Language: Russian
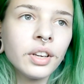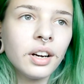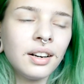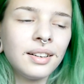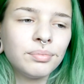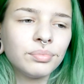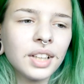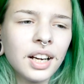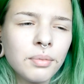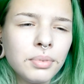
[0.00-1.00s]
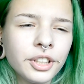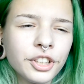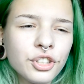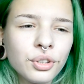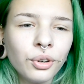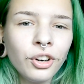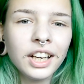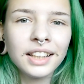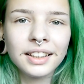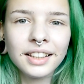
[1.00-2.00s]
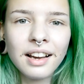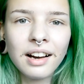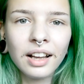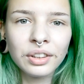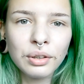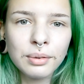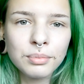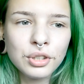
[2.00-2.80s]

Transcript: Um, как бы что? Это я о том,